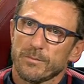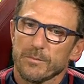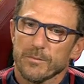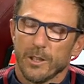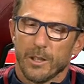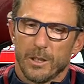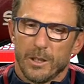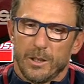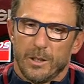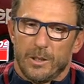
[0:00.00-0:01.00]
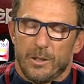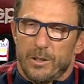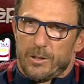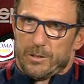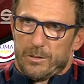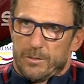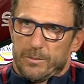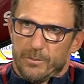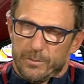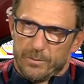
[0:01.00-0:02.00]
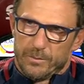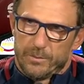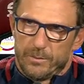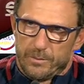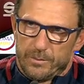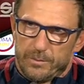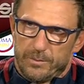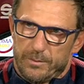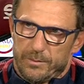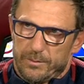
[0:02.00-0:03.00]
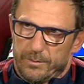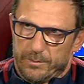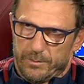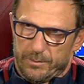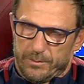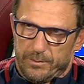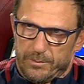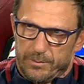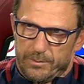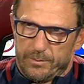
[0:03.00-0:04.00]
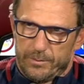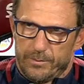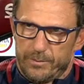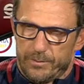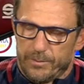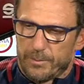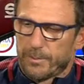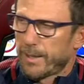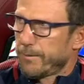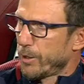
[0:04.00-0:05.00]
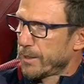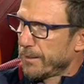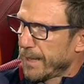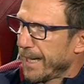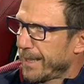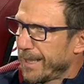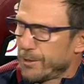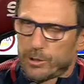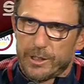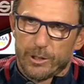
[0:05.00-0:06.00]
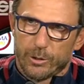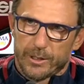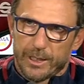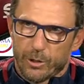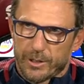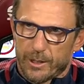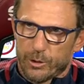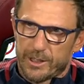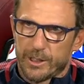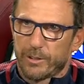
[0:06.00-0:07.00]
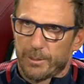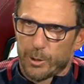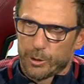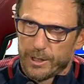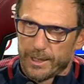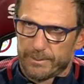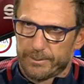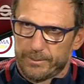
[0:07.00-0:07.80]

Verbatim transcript: Come cosa deve fare la sua squadra? Cosa sta pensando di fare per aiutarlo? Grazie. Ah, a volte a caldo si dicono delle cose che non si dovrebbero dire,